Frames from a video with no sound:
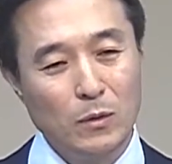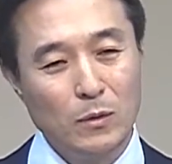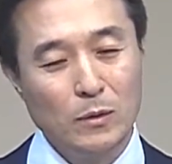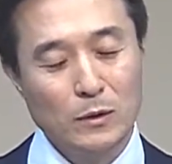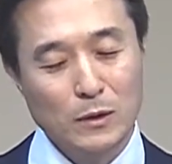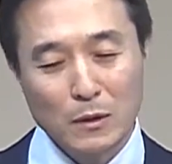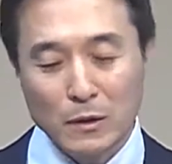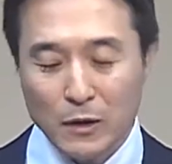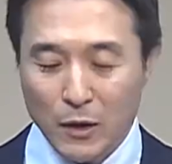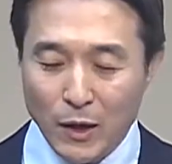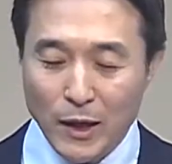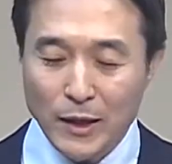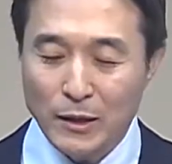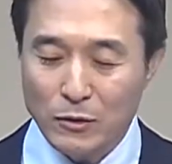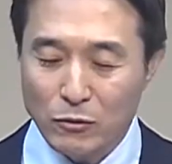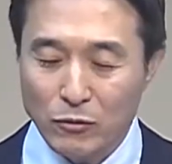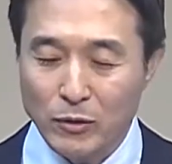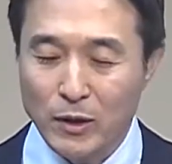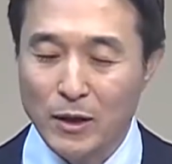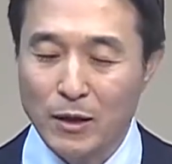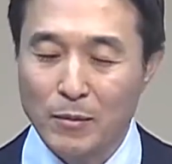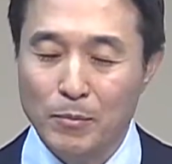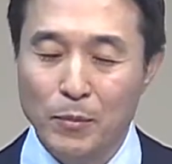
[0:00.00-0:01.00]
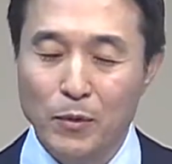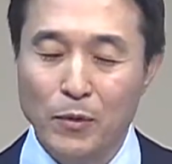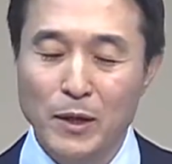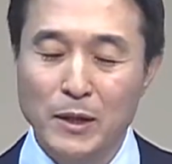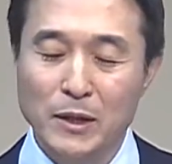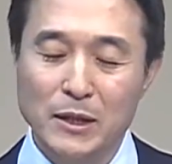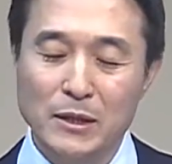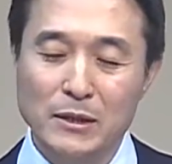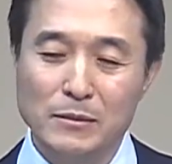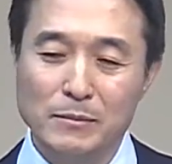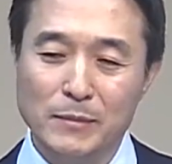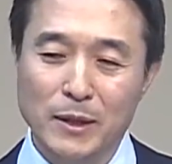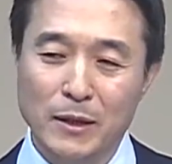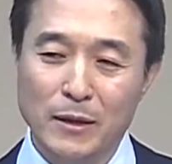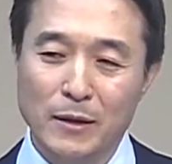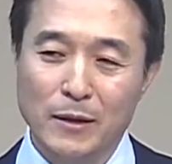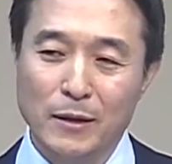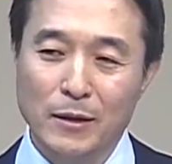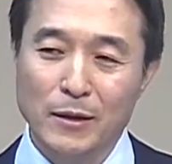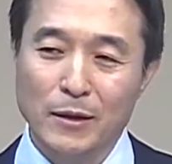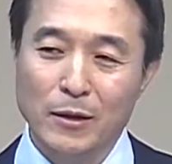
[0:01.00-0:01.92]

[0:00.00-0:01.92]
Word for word: 또 성경 안에도 우리가 보게 되지만